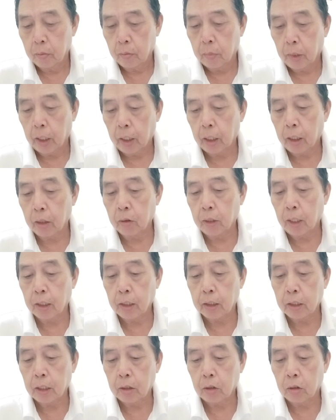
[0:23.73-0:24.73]
Pakinggan natin
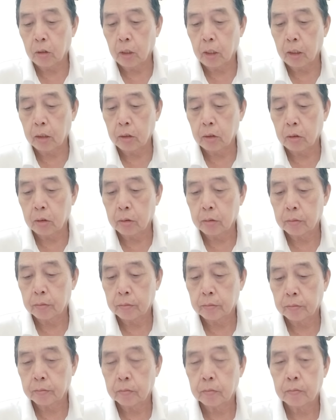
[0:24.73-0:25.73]
si Atty. Enzo.
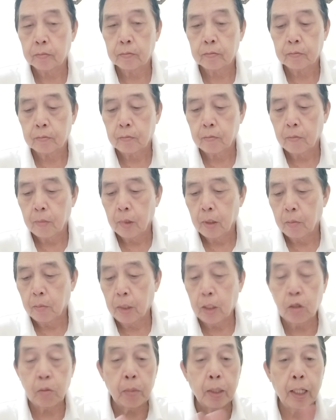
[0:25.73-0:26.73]

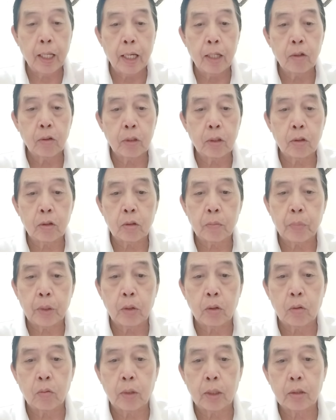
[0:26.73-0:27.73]
Medyo malayo na ho ito,
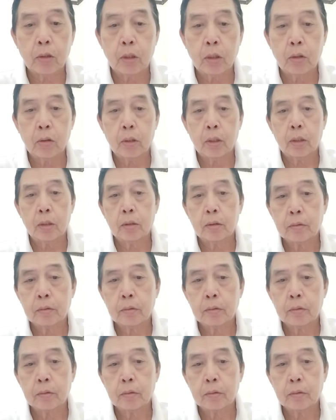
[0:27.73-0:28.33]
pinorward ko na ho eh.